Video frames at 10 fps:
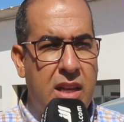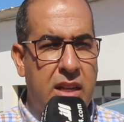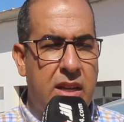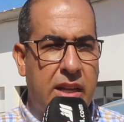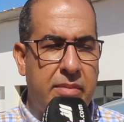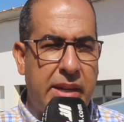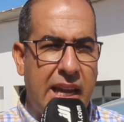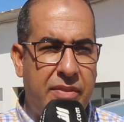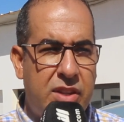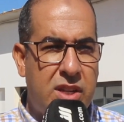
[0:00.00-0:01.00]
لان كما
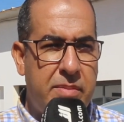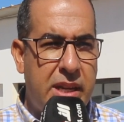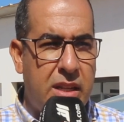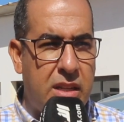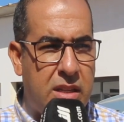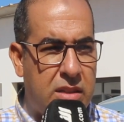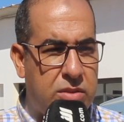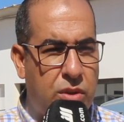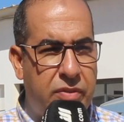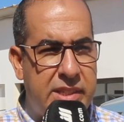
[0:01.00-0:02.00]
كيعرف الجميع
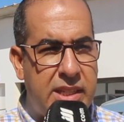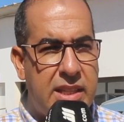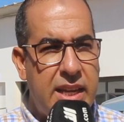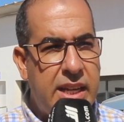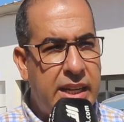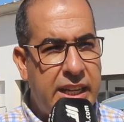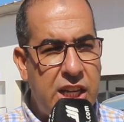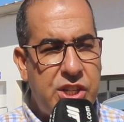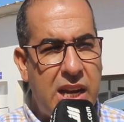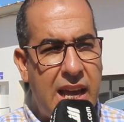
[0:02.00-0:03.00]
الظروف الاستثنائيه اللي كان
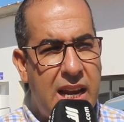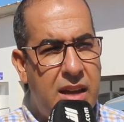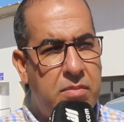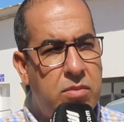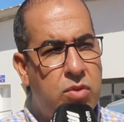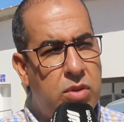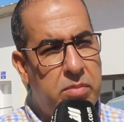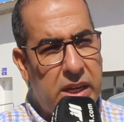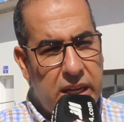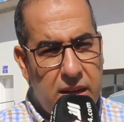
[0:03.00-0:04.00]
كيعيشها العالم
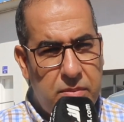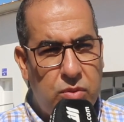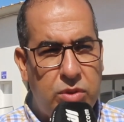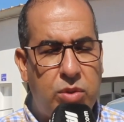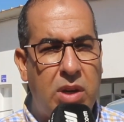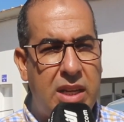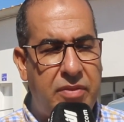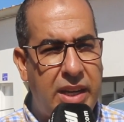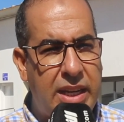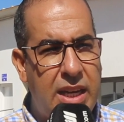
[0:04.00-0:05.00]
والمغرب والدول
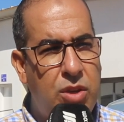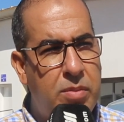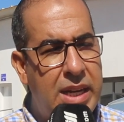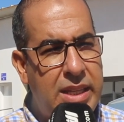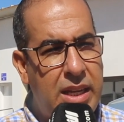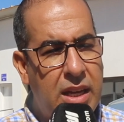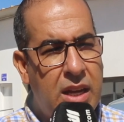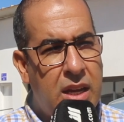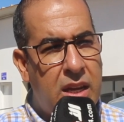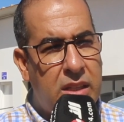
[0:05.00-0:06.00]
الافريقيه اليوم هذه
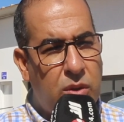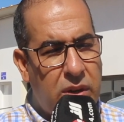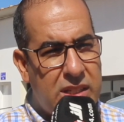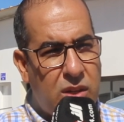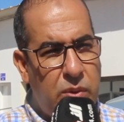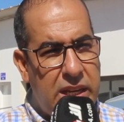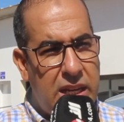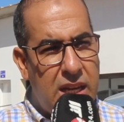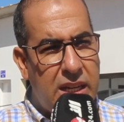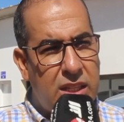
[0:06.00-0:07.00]
دوره
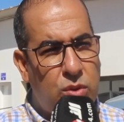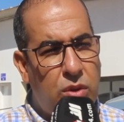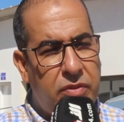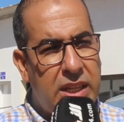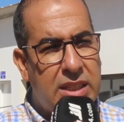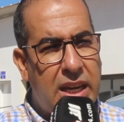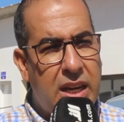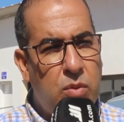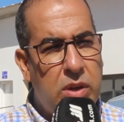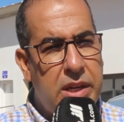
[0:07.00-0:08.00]
تكوينيه كتدخل في اطار
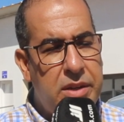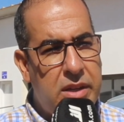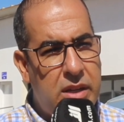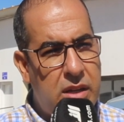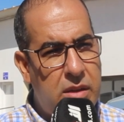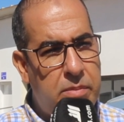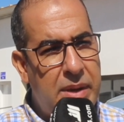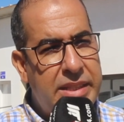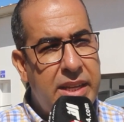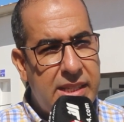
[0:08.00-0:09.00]
اولا آه،
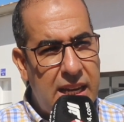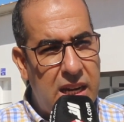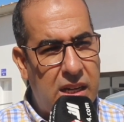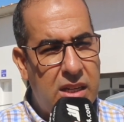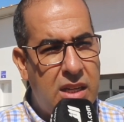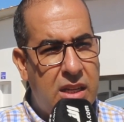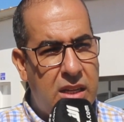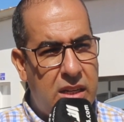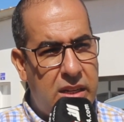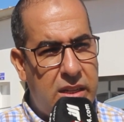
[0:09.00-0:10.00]
بعث رساله
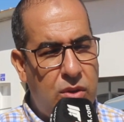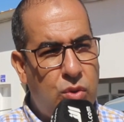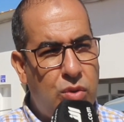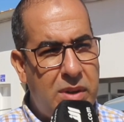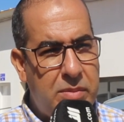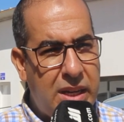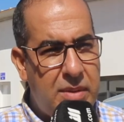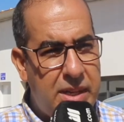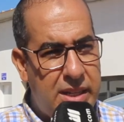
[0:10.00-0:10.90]
للحكومه المغربيه